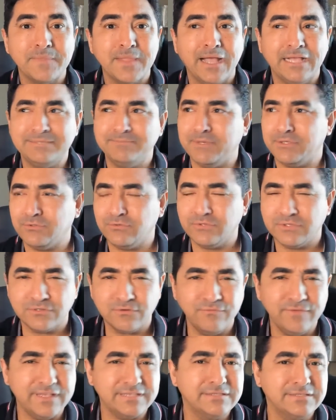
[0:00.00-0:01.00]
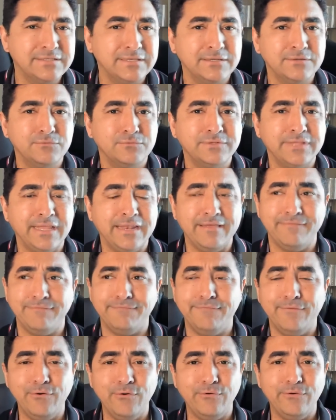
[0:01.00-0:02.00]
as pessoas conversando no
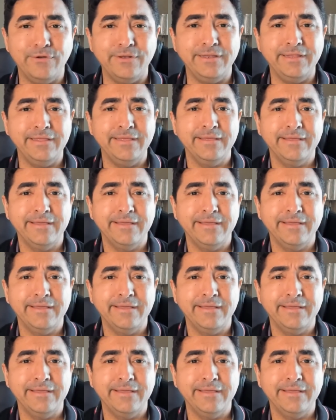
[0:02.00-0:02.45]
telefone